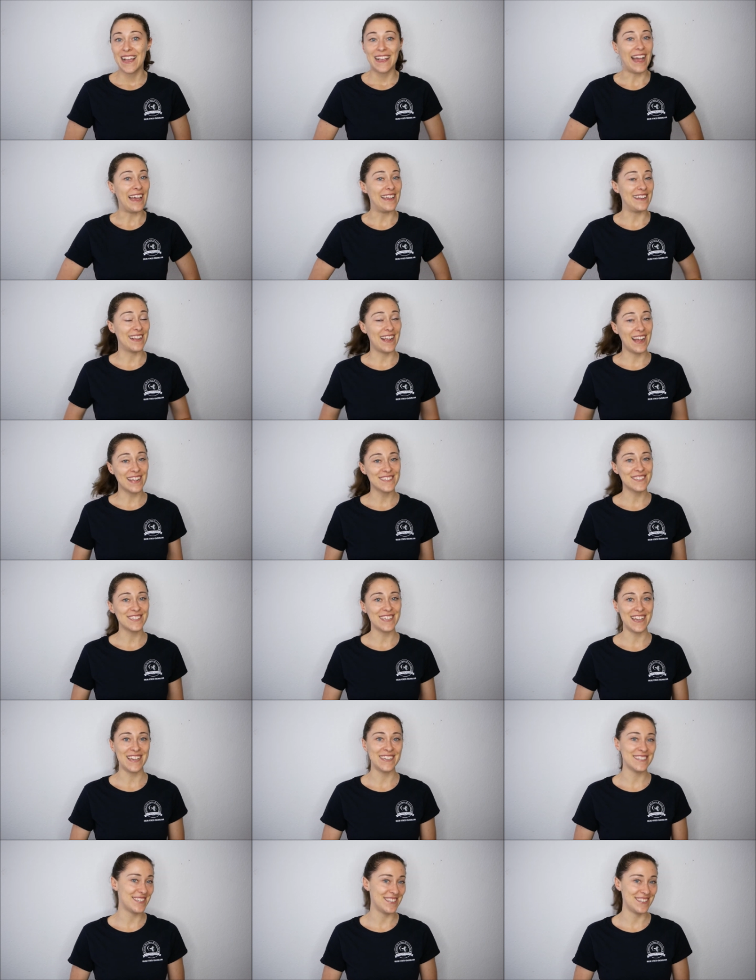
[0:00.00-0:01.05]
ein ganz
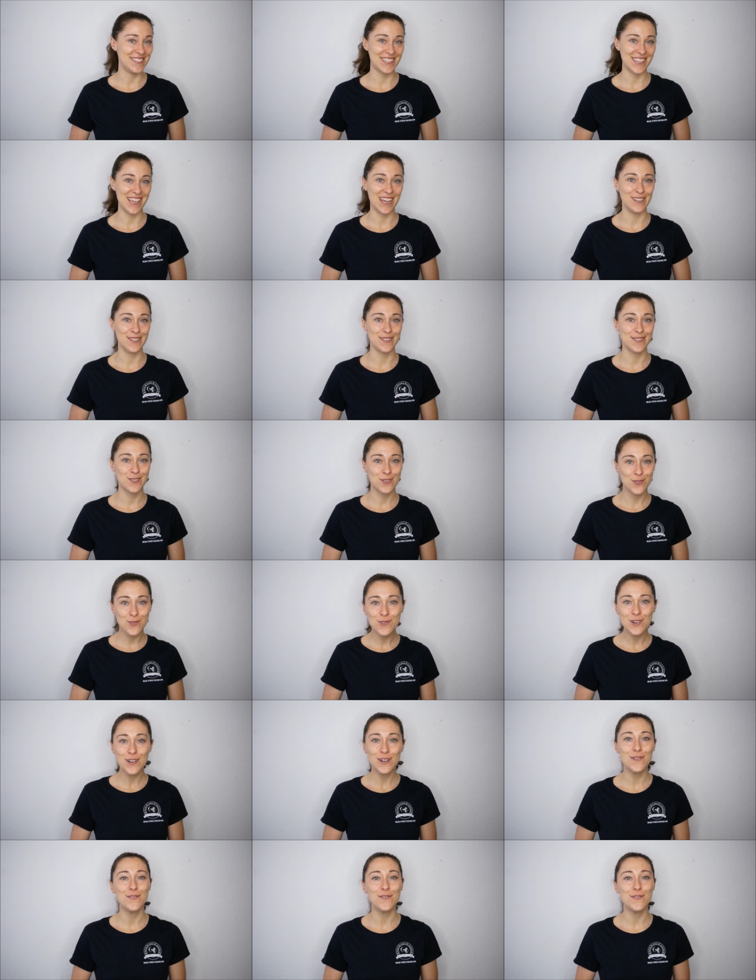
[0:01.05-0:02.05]
essentielles Tool